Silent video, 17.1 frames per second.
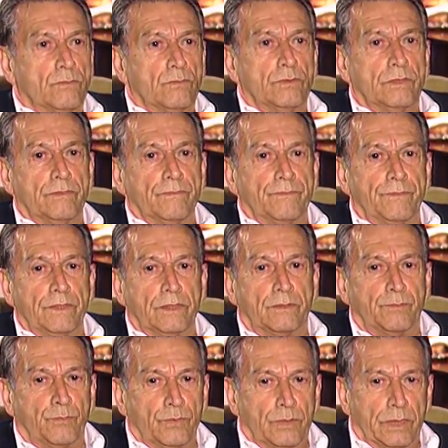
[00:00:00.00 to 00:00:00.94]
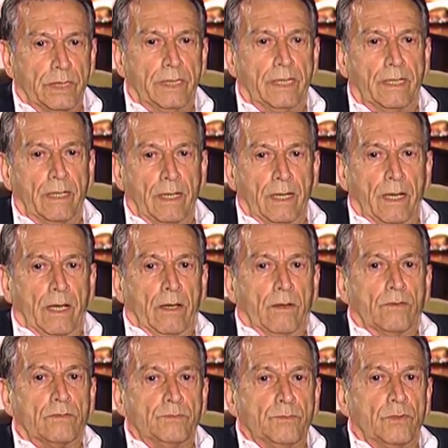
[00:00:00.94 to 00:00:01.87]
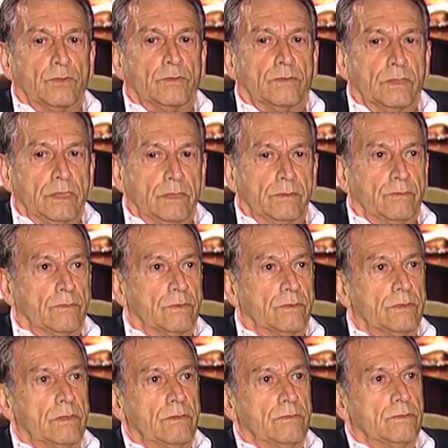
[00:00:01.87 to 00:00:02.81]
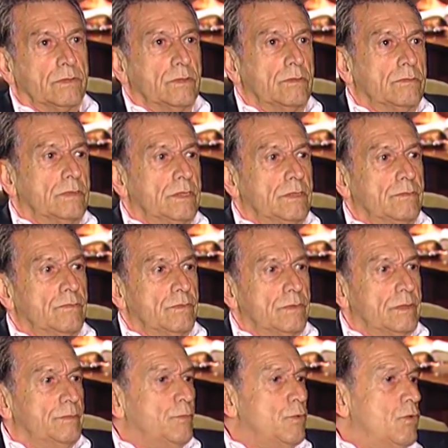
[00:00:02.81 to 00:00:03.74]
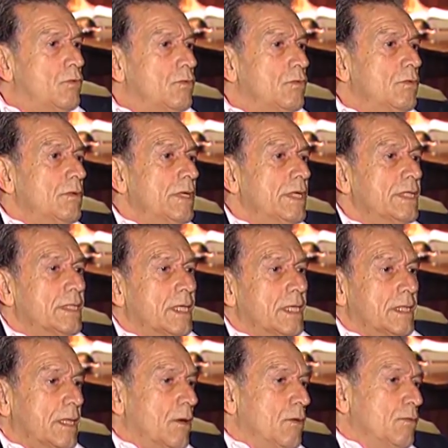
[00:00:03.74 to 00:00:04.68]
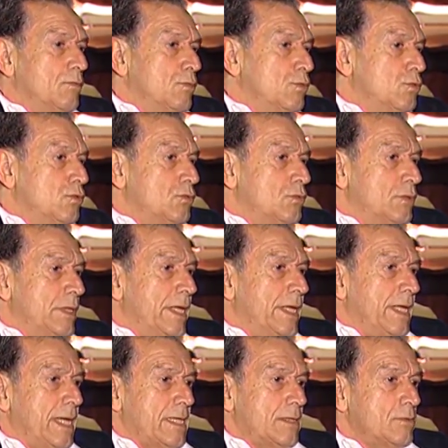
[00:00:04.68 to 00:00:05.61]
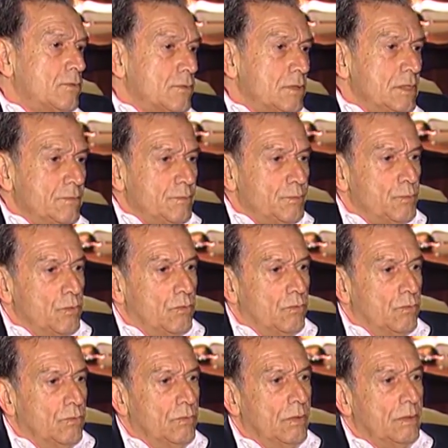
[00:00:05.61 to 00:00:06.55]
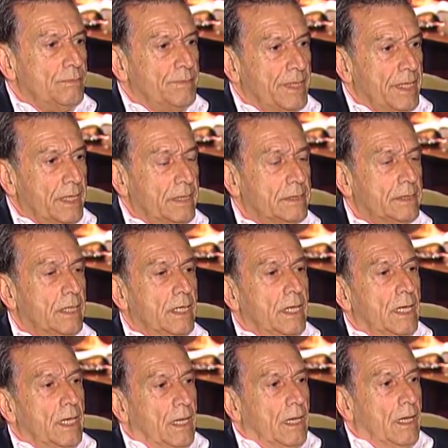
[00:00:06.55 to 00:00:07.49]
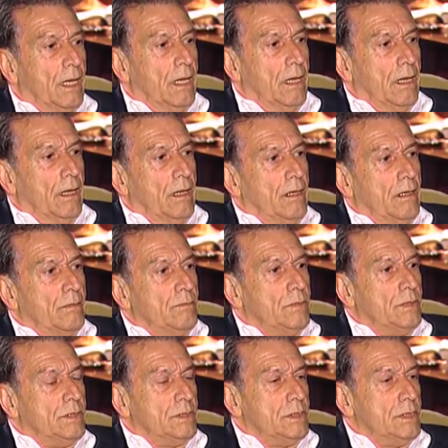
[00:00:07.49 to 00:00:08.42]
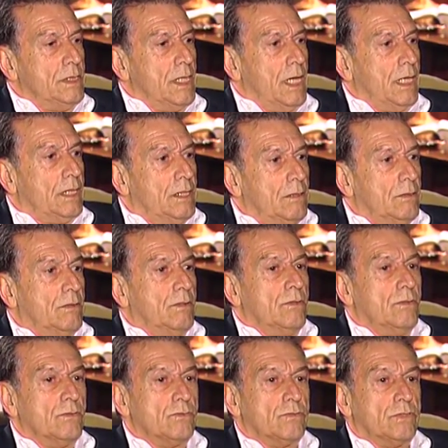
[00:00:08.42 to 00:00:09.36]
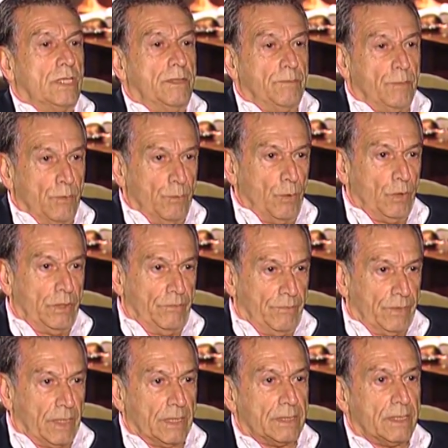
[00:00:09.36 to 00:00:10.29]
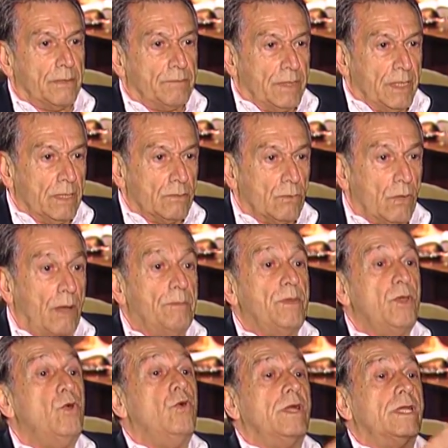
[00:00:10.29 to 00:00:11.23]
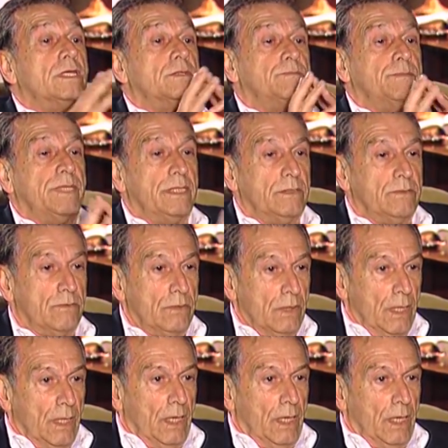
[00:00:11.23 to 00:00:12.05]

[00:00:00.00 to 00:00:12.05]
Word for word: muito difícil, porque os meus livros não são livros que procuram retratar o mundo nem nada. Os livros procuram apenas é, é, me ensinar aquilo que eu não sei para eu poder ficar sabendo a meu respeito.